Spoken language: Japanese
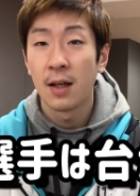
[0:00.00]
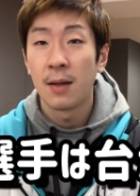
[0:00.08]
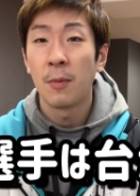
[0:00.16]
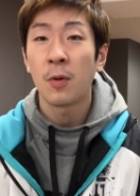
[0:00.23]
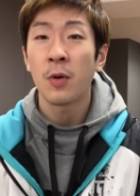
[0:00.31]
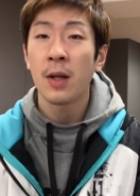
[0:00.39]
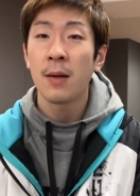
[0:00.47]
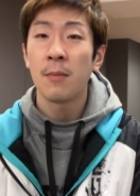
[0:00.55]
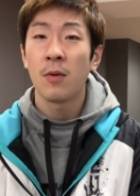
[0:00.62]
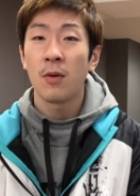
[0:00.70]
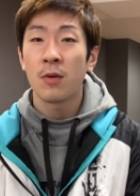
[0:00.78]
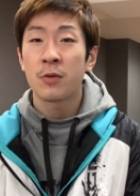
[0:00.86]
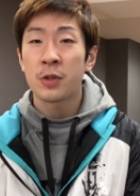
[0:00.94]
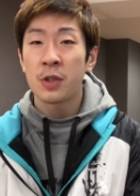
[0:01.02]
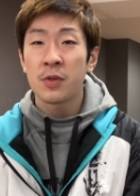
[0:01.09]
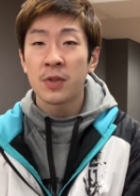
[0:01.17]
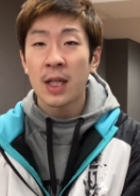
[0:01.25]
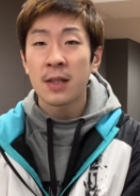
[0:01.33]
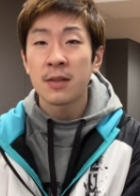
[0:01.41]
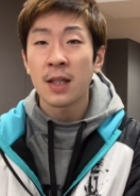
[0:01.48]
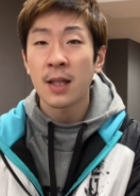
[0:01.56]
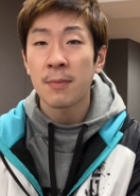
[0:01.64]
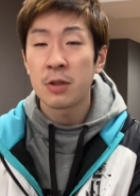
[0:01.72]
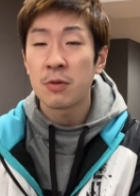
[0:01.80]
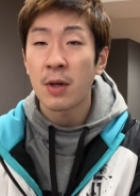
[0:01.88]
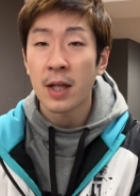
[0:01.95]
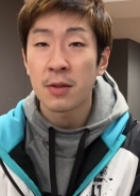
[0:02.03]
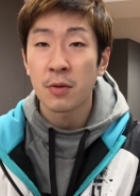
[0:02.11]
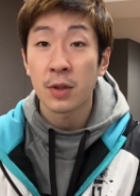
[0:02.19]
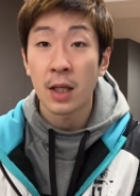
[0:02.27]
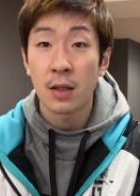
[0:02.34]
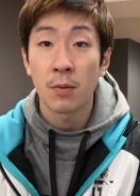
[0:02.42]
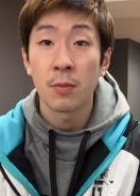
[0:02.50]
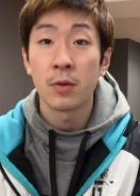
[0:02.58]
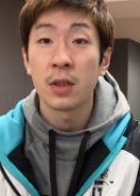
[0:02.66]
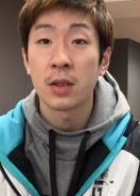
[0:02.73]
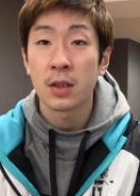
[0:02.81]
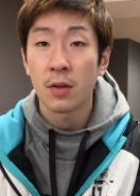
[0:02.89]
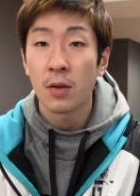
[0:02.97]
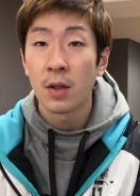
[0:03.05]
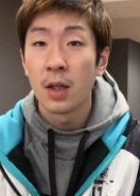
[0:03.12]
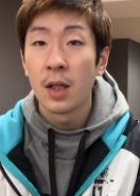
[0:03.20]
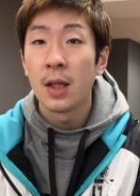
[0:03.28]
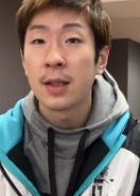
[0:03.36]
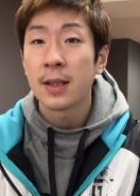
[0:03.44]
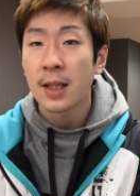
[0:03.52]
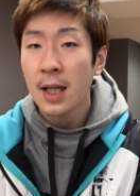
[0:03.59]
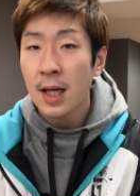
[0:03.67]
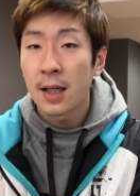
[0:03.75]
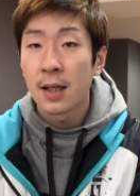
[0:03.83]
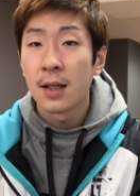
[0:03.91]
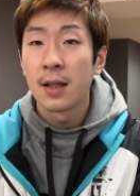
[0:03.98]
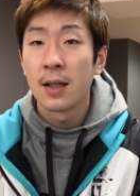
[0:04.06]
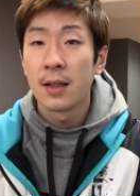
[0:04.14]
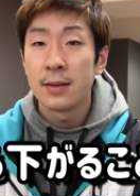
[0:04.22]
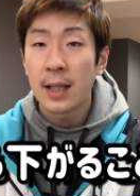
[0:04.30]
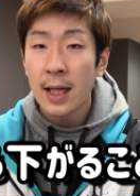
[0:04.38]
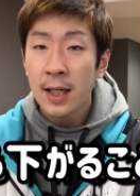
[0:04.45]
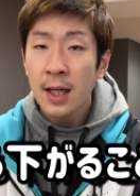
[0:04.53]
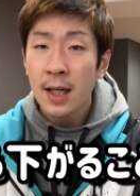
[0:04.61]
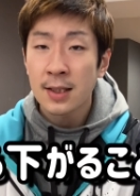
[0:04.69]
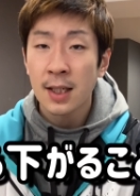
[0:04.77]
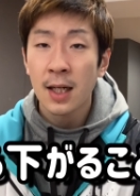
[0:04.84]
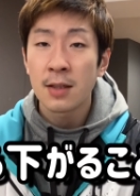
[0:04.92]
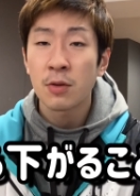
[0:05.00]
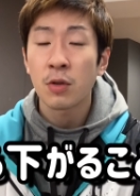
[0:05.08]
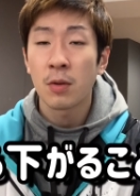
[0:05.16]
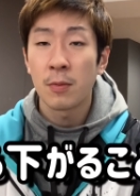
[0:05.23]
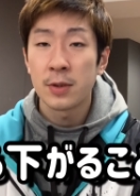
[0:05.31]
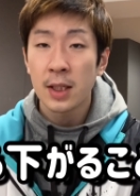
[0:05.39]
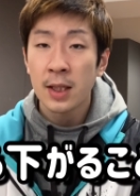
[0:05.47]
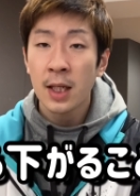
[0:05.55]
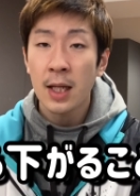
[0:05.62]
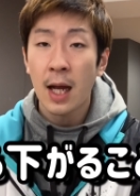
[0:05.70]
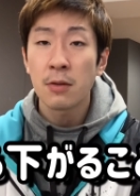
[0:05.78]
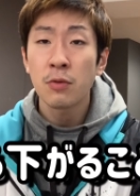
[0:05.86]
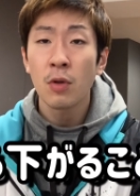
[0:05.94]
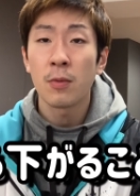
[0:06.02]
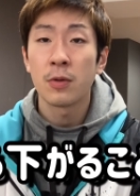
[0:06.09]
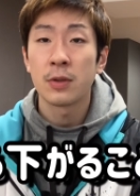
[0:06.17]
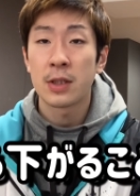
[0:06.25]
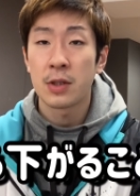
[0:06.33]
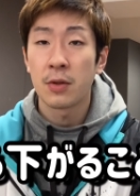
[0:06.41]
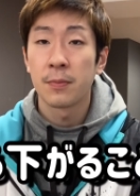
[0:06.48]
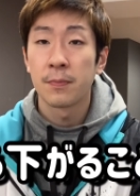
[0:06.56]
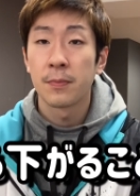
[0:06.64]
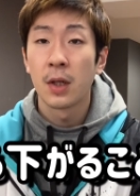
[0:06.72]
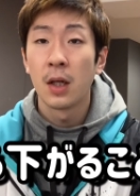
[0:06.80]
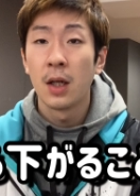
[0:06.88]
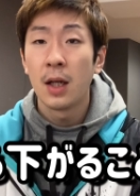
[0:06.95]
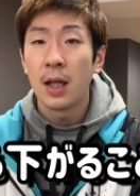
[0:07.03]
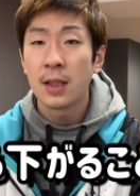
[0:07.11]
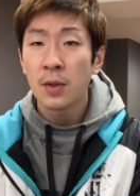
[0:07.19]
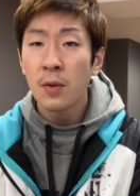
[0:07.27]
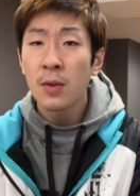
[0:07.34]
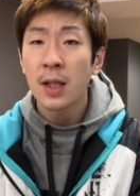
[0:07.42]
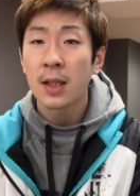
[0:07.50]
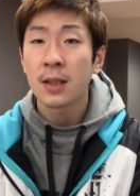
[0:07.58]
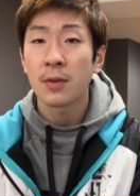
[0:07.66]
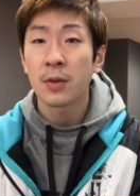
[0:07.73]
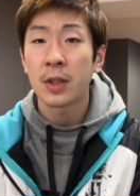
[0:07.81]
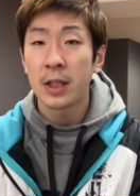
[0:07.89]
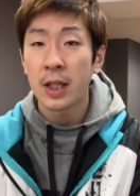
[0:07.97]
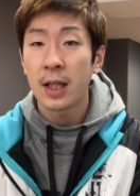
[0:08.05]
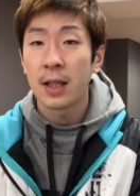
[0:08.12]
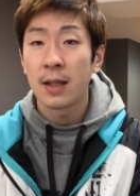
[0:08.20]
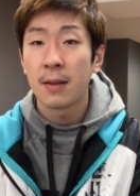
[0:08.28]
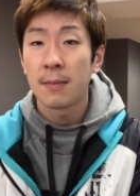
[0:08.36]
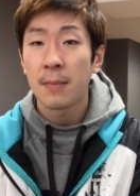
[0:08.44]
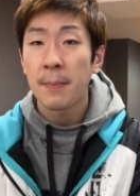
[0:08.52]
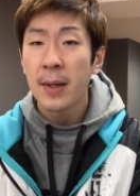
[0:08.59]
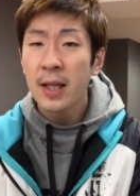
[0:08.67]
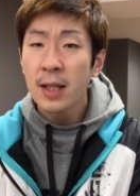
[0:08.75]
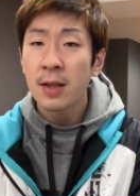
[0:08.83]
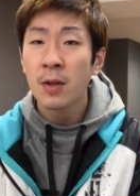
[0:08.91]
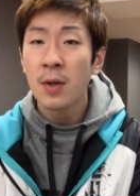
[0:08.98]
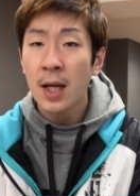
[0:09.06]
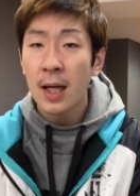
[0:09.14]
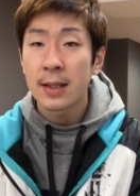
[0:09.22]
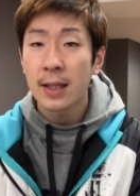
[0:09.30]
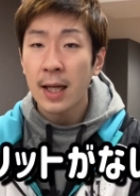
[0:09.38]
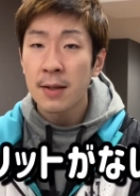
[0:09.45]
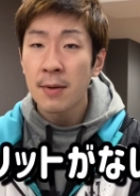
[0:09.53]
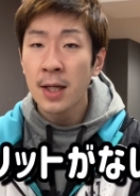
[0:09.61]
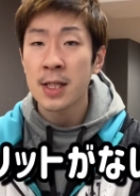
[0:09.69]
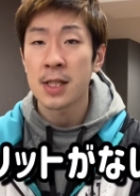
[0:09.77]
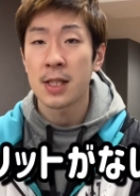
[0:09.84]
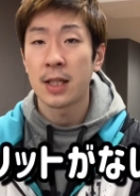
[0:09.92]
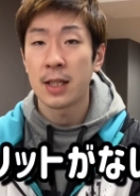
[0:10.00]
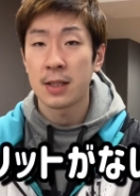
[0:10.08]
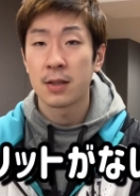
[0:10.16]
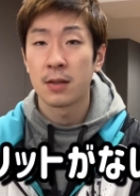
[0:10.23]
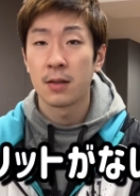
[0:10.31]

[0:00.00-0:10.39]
これはもう口うるさいぐらい多分言われることやと思うんですけどただ台から下がることも絶対にあると思うんですよでそうなった時に、まあ、メリットがないわけじゃないです